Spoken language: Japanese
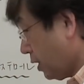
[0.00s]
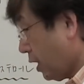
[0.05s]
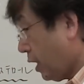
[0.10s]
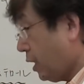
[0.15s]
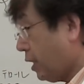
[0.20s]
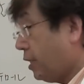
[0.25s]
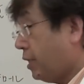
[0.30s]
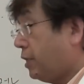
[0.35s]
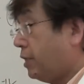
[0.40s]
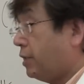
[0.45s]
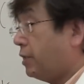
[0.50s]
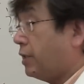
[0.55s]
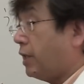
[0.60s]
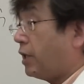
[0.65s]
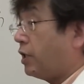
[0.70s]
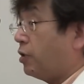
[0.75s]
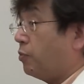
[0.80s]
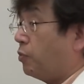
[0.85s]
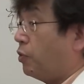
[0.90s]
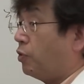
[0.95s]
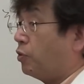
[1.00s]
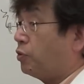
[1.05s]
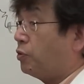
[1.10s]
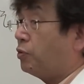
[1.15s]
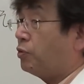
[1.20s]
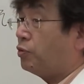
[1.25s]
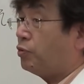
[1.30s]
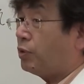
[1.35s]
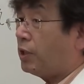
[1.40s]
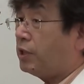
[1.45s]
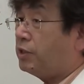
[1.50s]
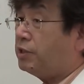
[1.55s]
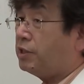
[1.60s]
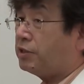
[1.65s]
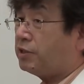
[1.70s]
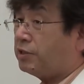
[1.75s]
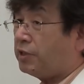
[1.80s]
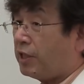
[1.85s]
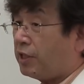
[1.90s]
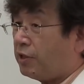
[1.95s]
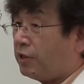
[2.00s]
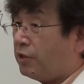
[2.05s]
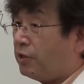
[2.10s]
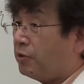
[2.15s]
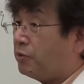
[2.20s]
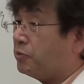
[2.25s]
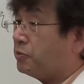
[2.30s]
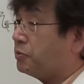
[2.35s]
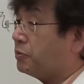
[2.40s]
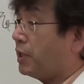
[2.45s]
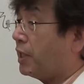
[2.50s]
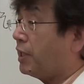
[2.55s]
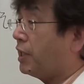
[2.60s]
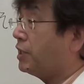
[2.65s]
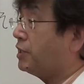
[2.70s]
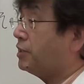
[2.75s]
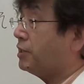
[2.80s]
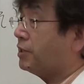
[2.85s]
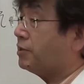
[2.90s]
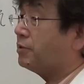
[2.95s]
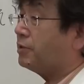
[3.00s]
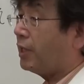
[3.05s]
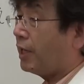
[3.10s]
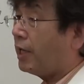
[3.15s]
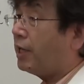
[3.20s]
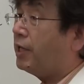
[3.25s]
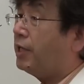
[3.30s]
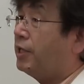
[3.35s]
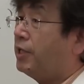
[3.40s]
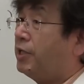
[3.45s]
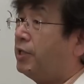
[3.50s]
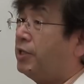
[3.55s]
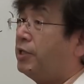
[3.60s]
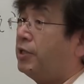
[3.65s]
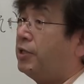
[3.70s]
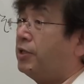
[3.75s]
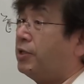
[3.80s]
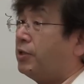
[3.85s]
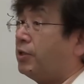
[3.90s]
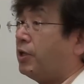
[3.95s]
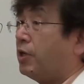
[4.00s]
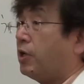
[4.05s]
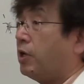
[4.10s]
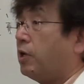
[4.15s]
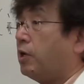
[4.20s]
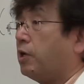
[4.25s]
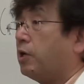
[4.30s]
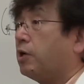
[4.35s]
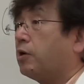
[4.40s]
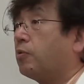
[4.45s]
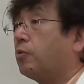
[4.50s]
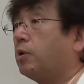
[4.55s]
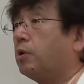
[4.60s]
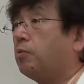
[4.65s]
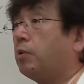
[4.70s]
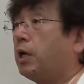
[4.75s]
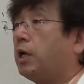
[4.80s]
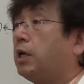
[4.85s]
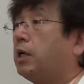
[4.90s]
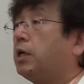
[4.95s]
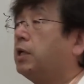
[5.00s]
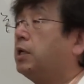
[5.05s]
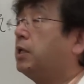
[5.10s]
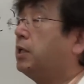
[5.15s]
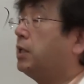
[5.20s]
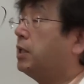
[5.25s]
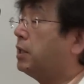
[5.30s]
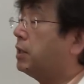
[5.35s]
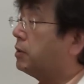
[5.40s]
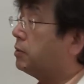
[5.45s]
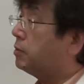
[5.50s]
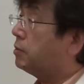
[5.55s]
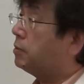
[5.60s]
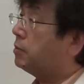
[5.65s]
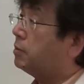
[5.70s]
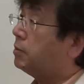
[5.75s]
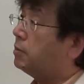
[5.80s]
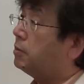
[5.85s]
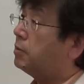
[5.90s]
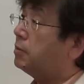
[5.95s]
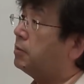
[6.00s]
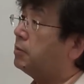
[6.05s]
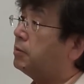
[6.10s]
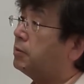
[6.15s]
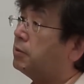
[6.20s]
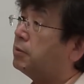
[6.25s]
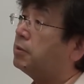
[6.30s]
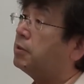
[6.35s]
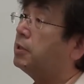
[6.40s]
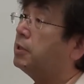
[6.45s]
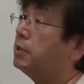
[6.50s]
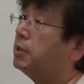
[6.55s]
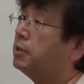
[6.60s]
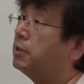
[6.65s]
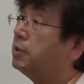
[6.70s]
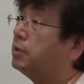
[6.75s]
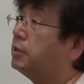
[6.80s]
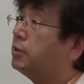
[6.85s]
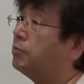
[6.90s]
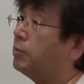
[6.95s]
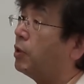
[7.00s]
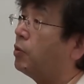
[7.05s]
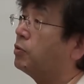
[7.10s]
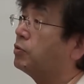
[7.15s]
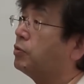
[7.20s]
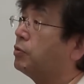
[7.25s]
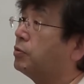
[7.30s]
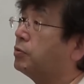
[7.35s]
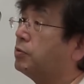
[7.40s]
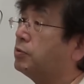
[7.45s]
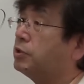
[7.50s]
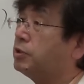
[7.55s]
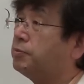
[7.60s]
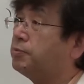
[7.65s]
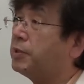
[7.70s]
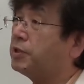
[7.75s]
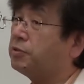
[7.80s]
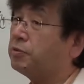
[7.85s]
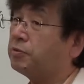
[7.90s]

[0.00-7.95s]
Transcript: ね何でもほどほどがいいですねっていう話ですね。でこれはあの、まあ、ほどほどにしま